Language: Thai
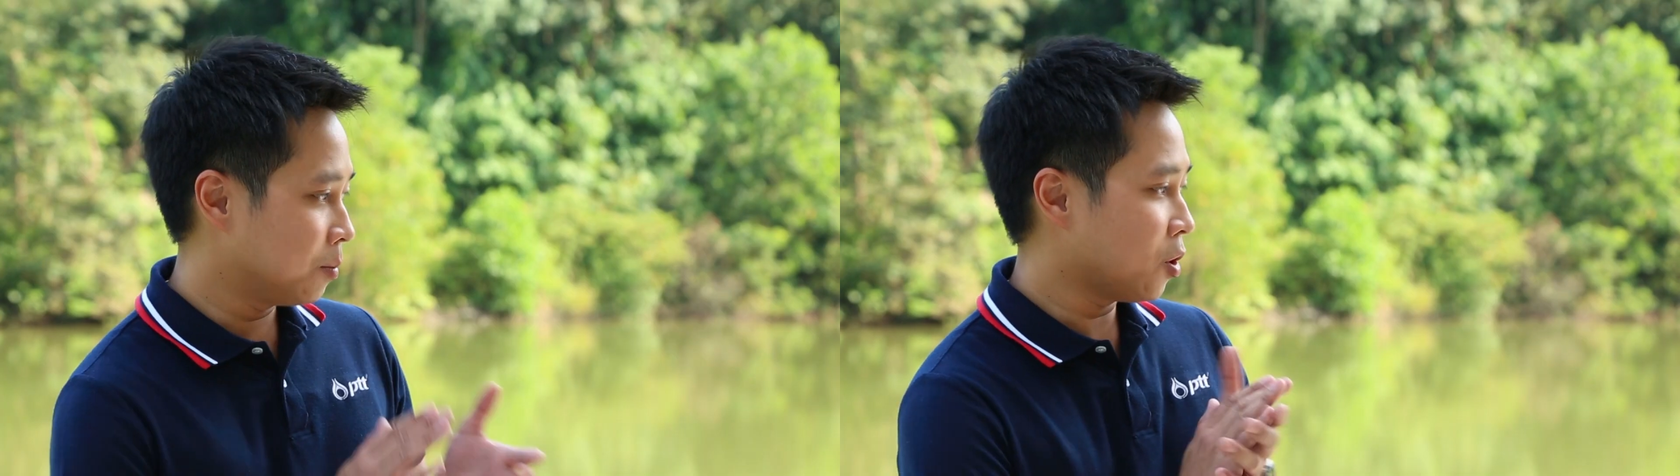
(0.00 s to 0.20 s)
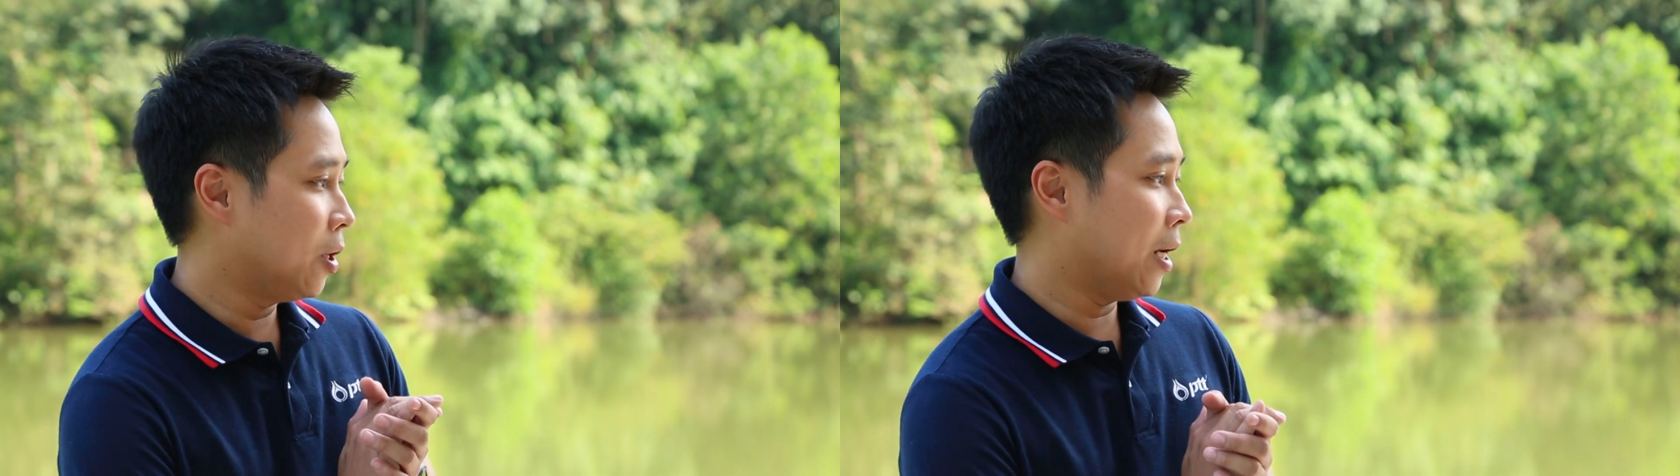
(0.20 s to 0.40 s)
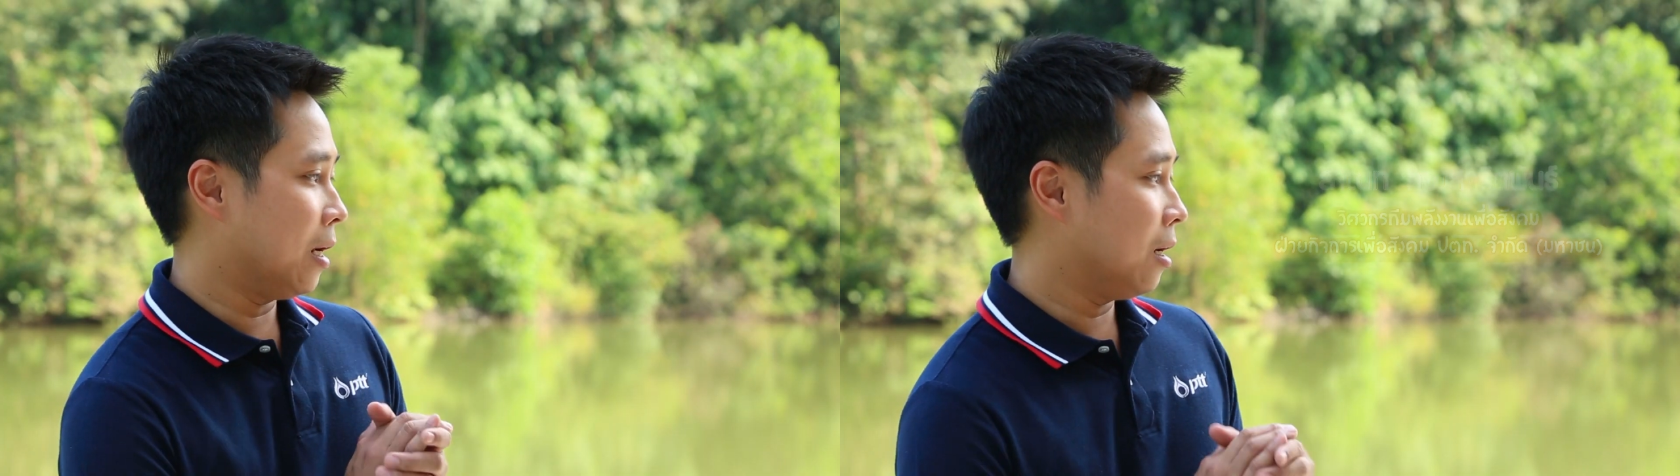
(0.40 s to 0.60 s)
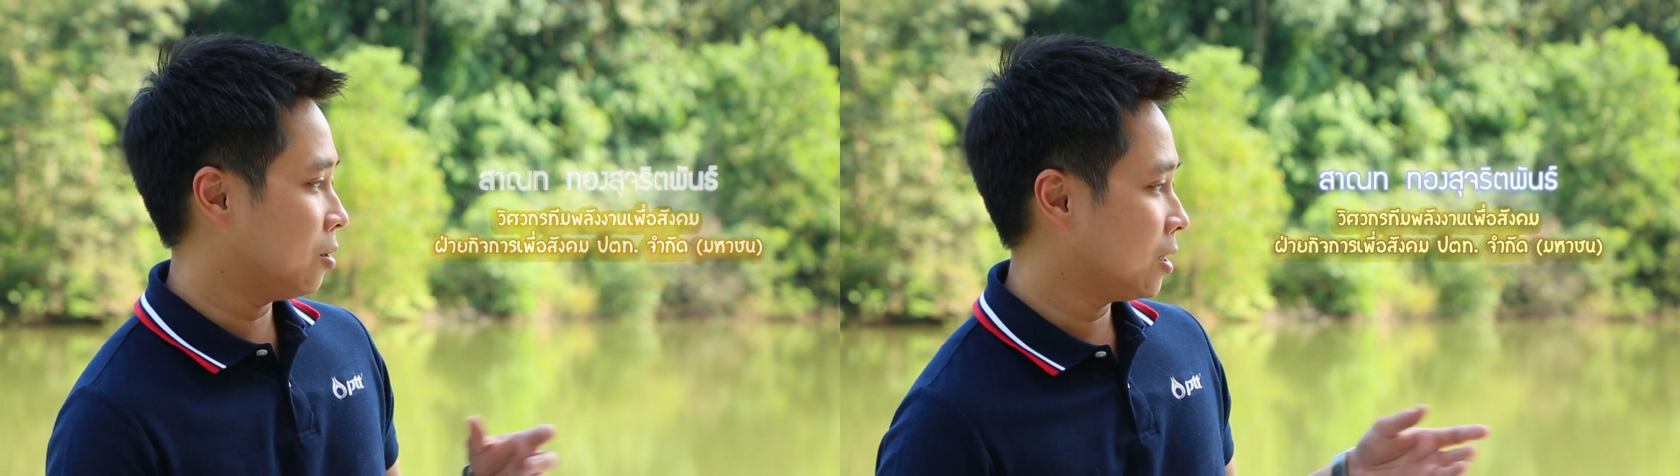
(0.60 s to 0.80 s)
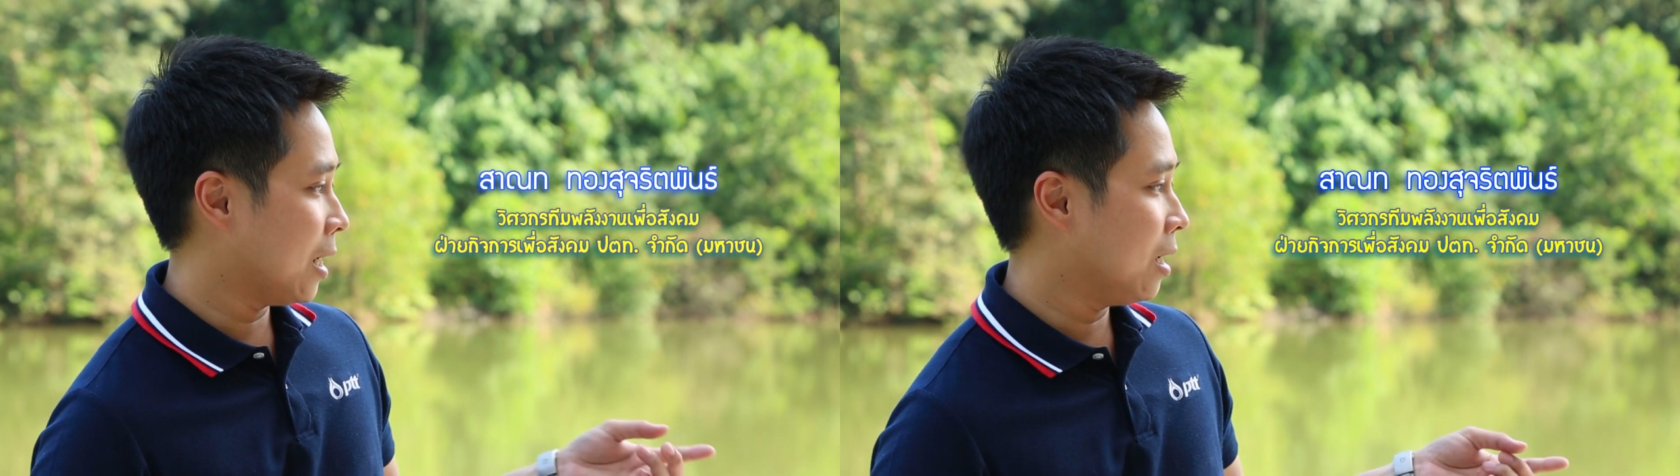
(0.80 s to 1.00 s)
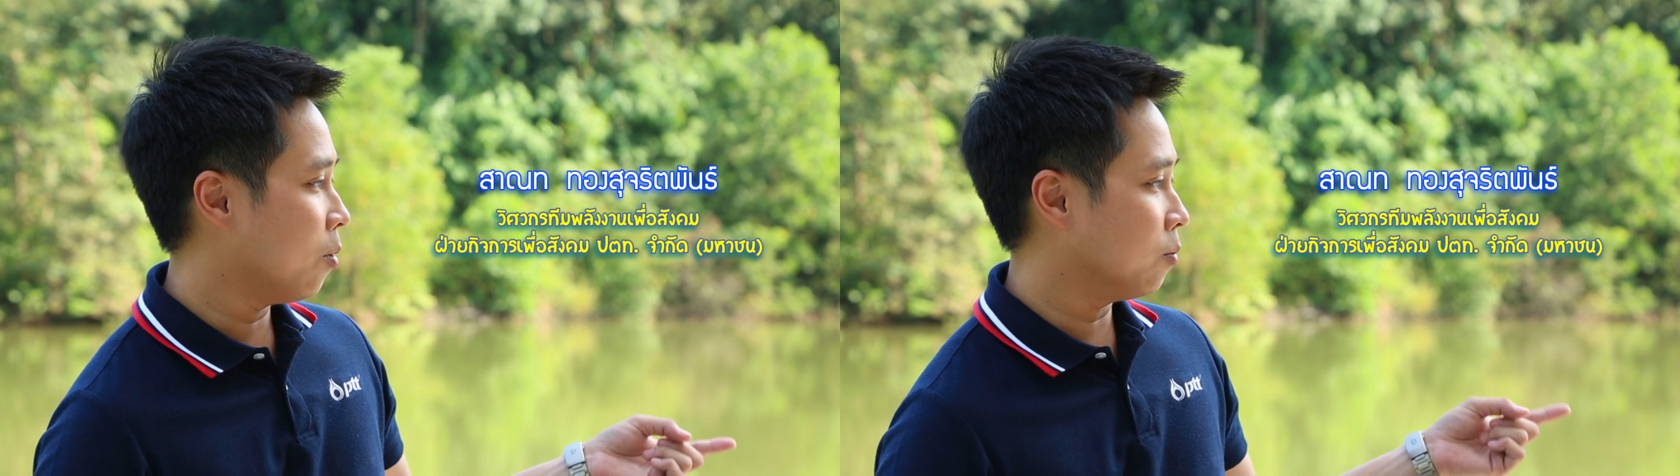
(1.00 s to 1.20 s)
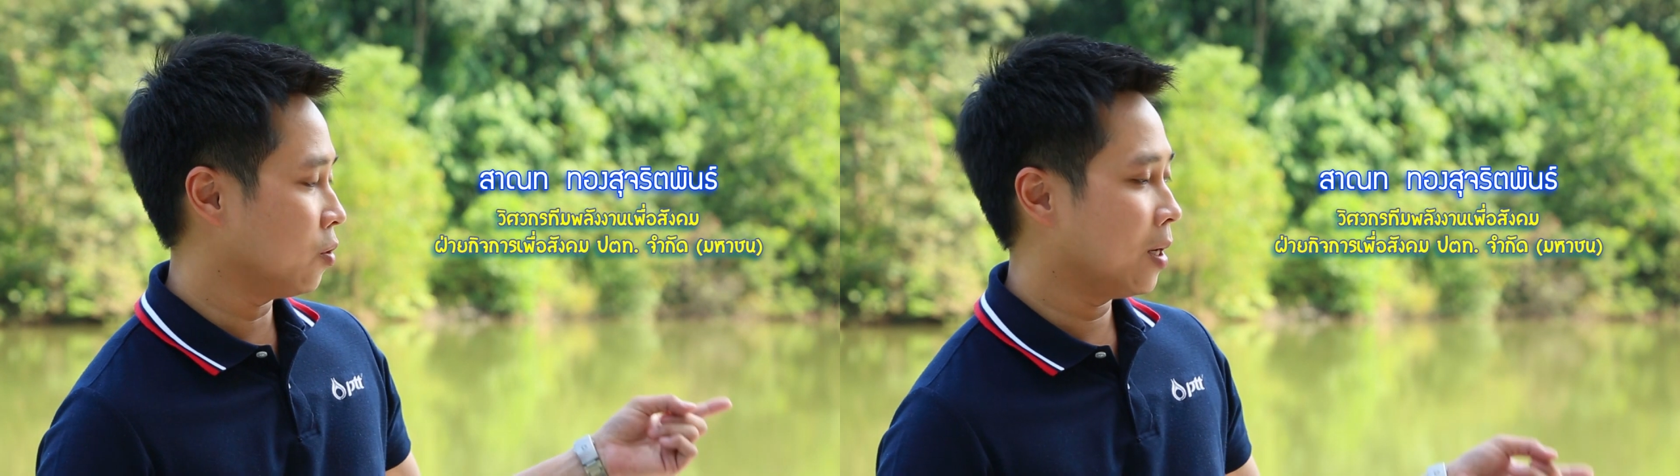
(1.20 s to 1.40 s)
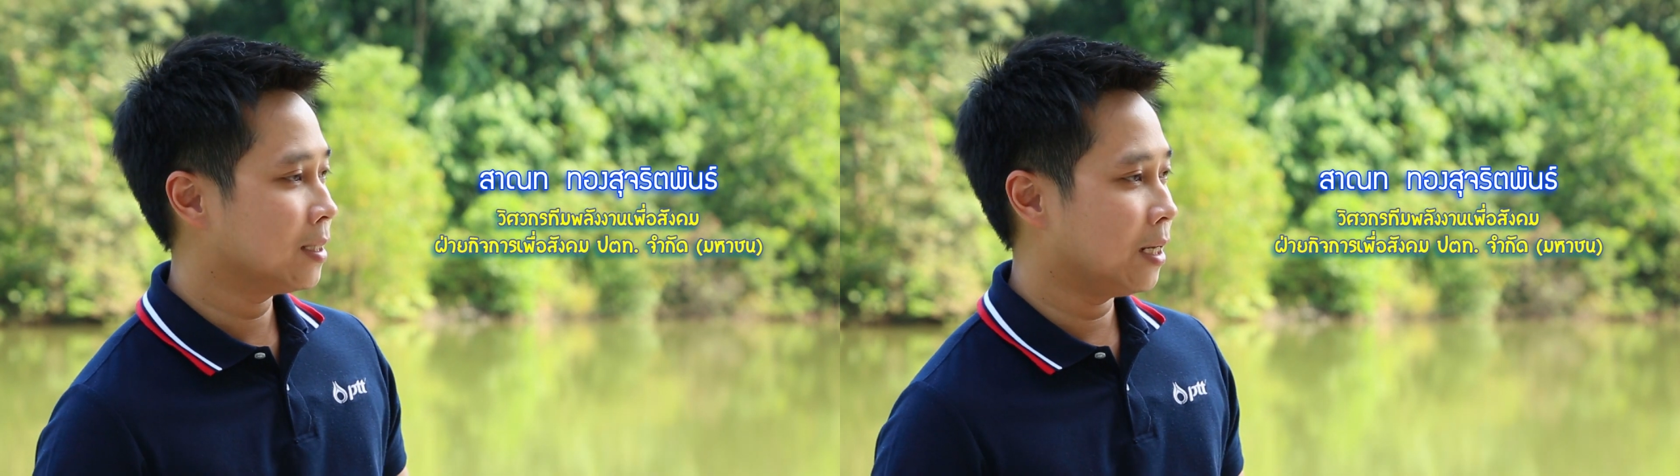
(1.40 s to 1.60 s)
เริ่มต้นเนี่ยเราจะใช้ระบบโซ
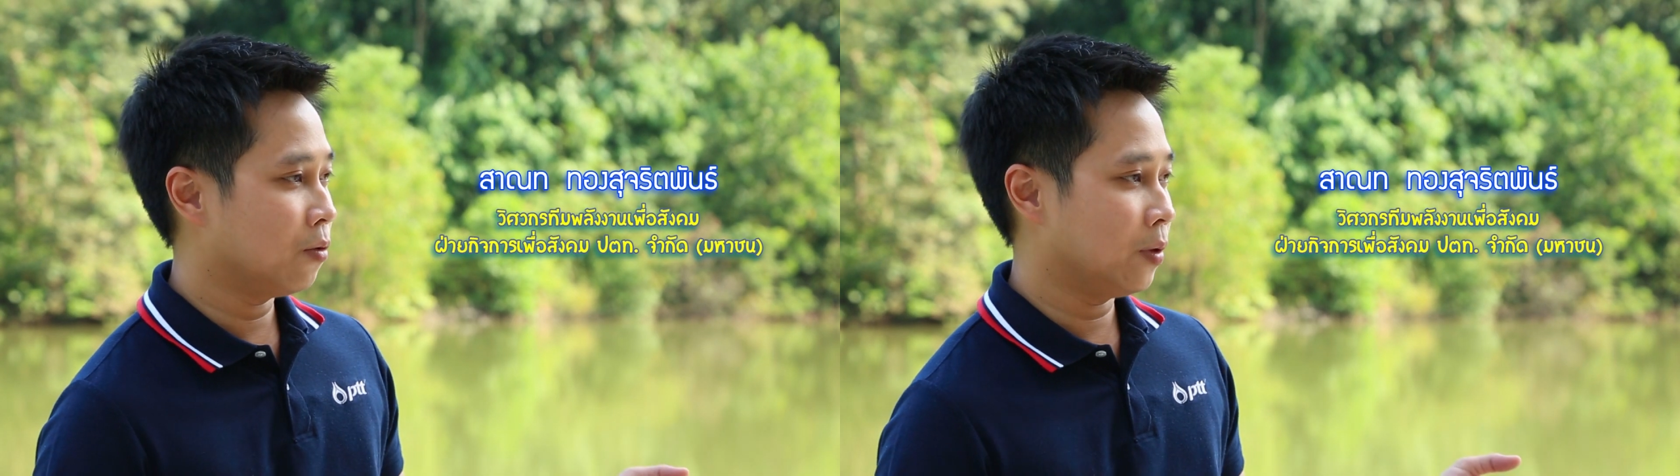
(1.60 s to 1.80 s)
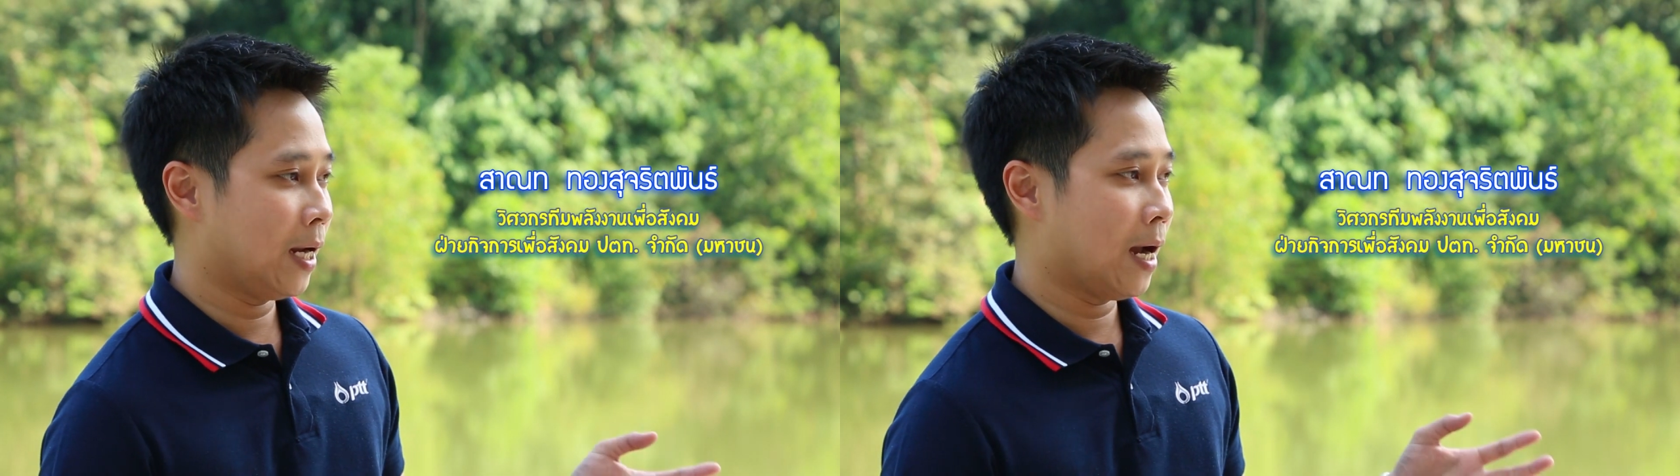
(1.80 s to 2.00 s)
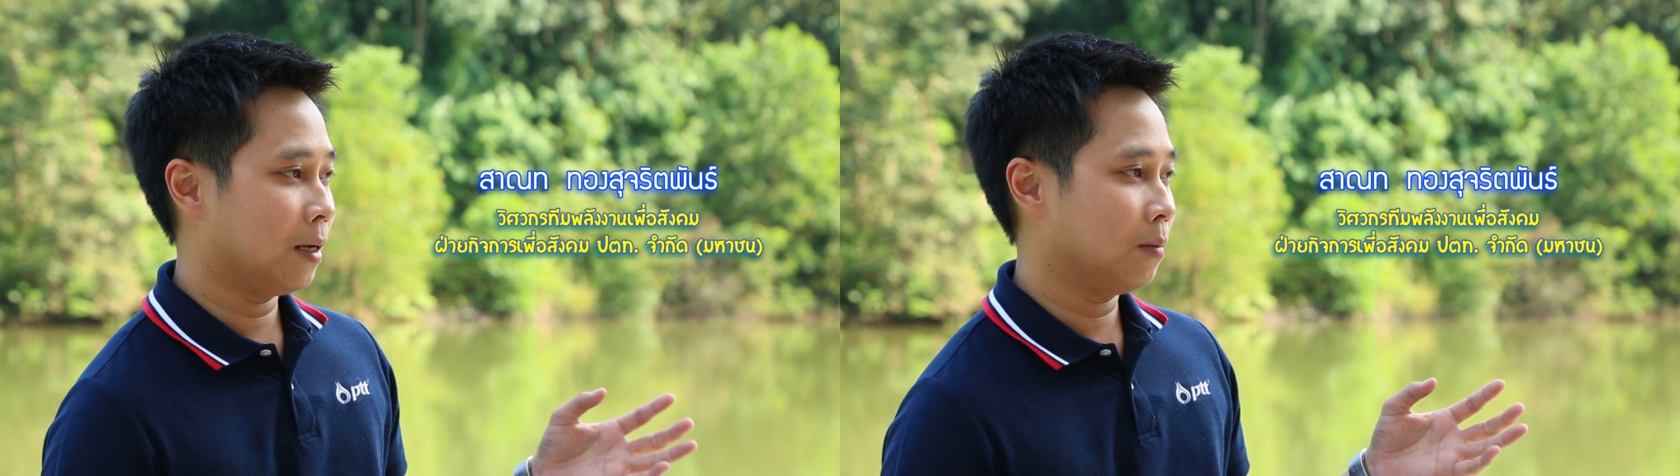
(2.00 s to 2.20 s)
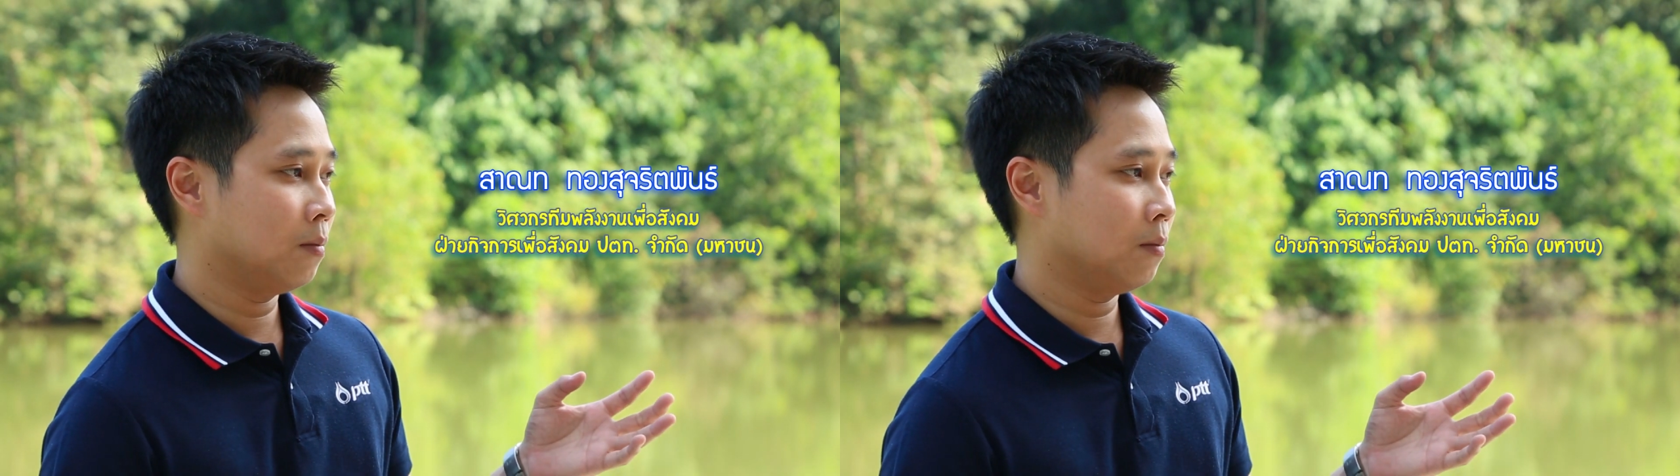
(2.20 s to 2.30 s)
ลาเซลล์ในการ